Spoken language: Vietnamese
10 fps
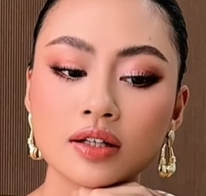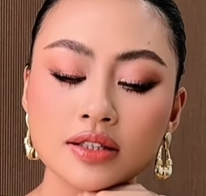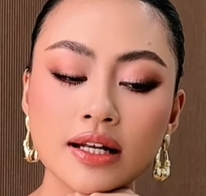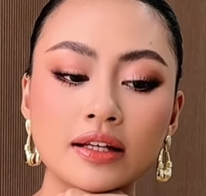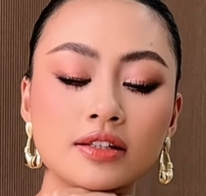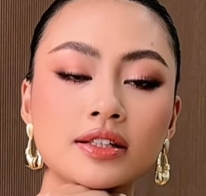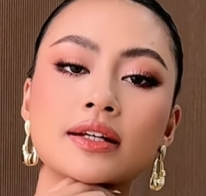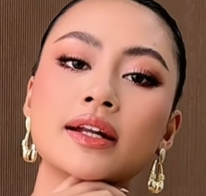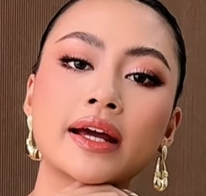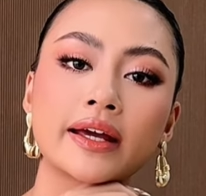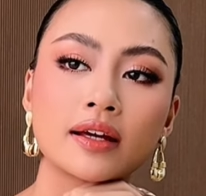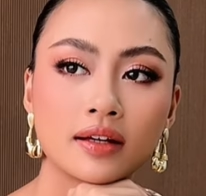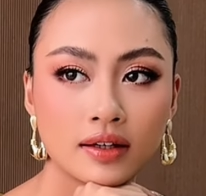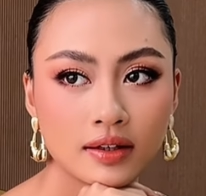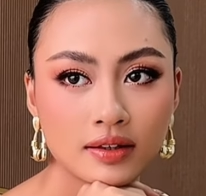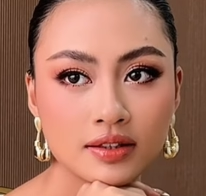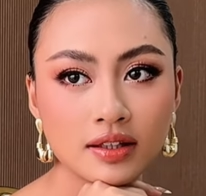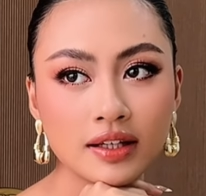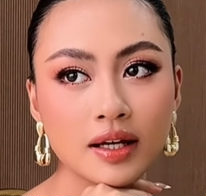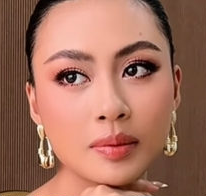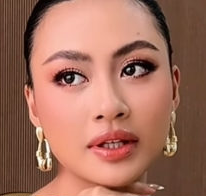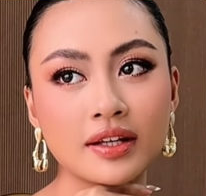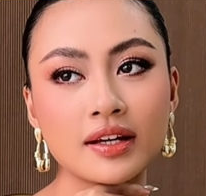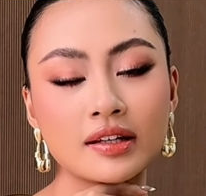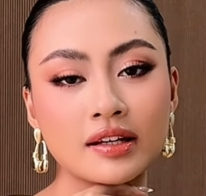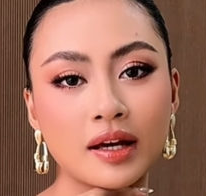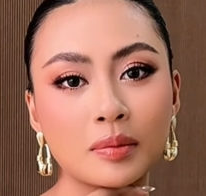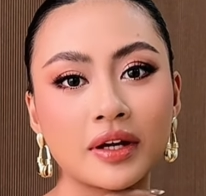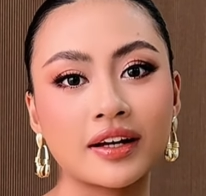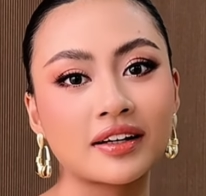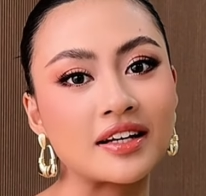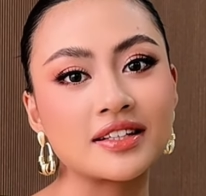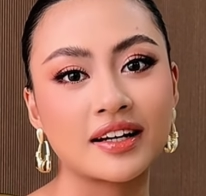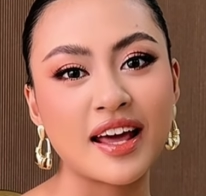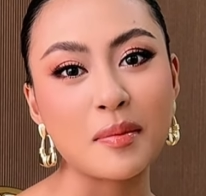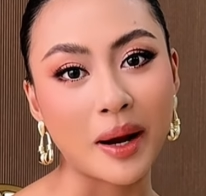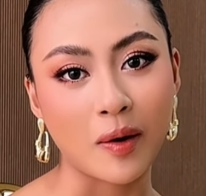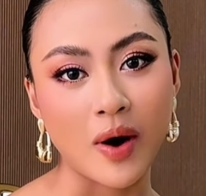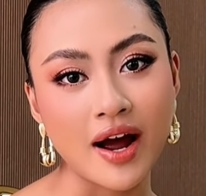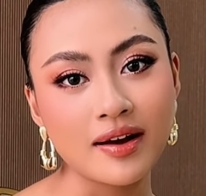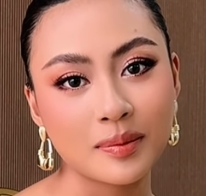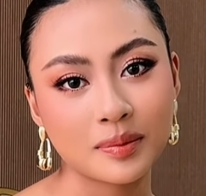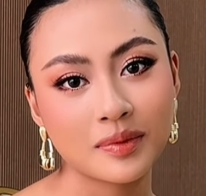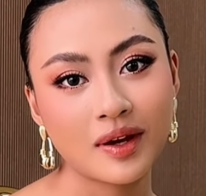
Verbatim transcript: nó sẽ là như thế này trước khi em đi thi thì em thấy các đại diện lên mạnh quá